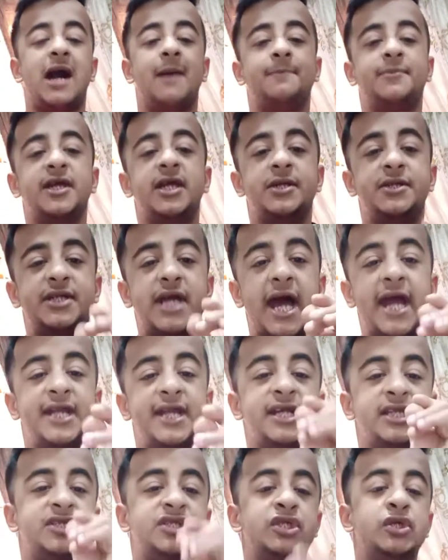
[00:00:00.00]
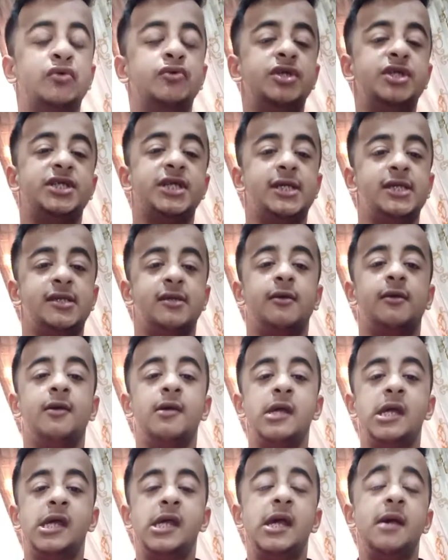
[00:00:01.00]
आपकी डाइट अच्छी होनी
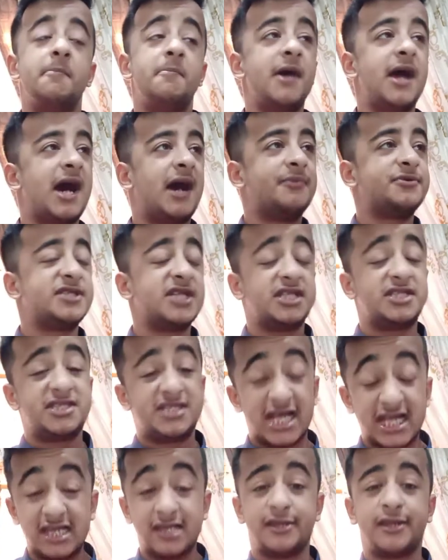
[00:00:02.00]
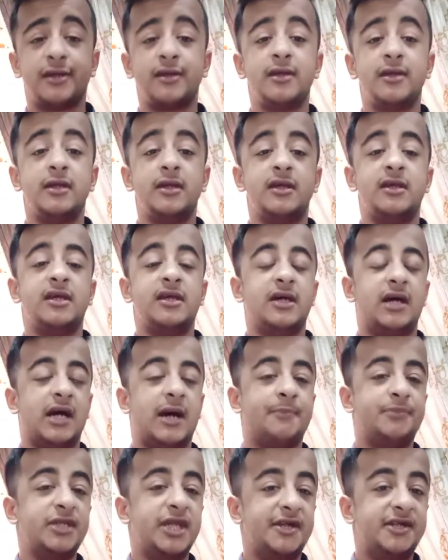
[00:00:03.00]
चाहिए मैं आपसे जल्द
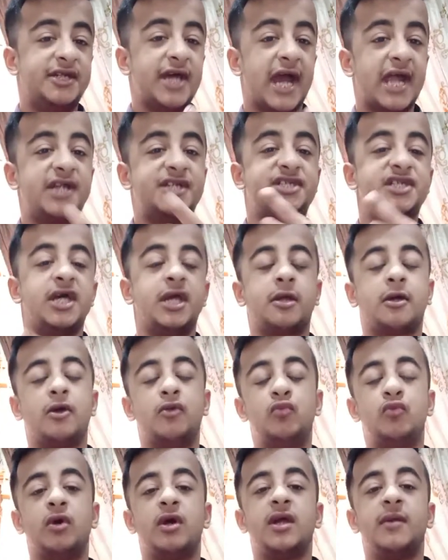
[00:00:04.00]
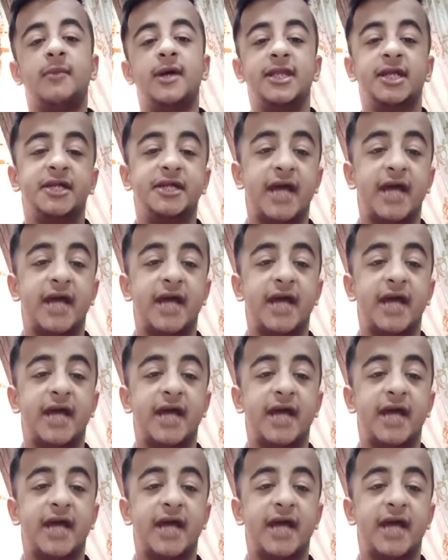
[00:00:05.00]
अपनी डाइट शेयर करूंगा कि मैंने